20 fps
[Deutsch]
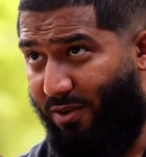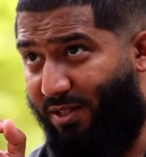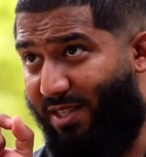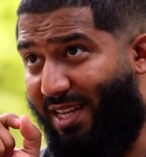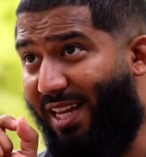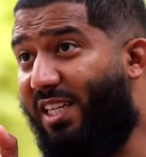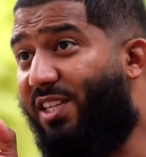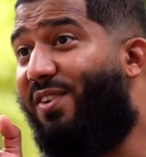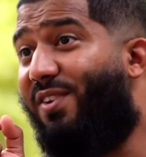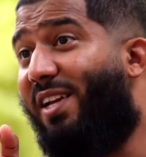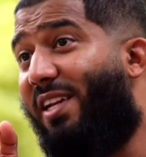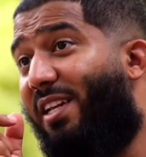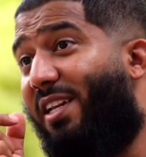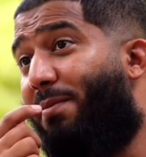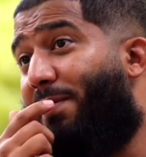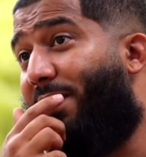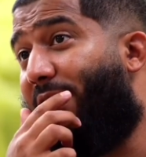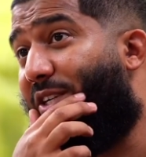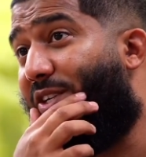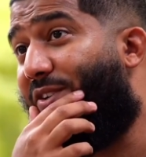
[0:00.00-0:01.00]
Und deswegen,
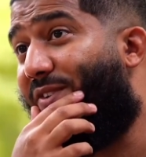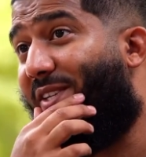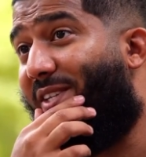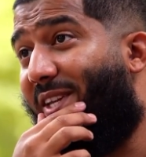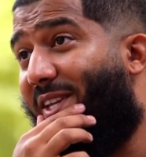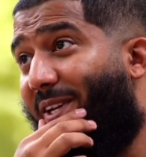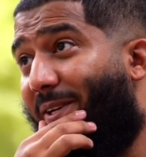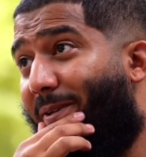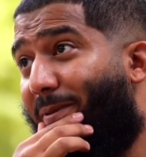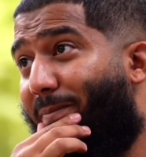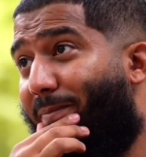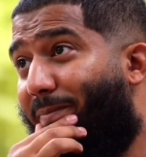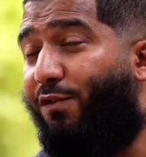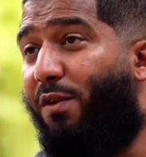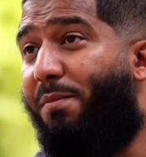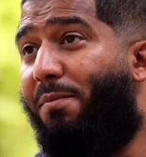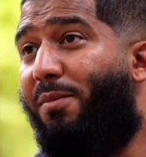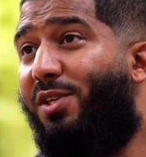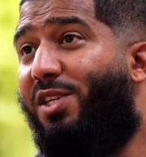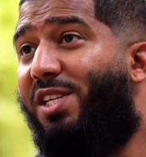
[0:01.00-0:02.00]
liebe Geschwister,
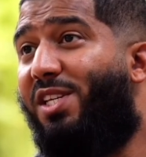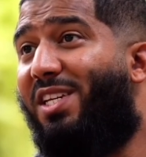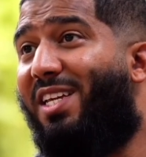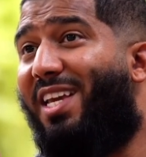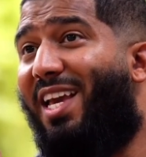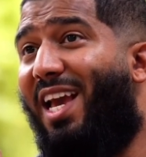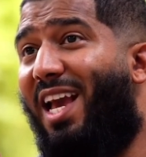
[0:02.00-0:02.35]
wir müssen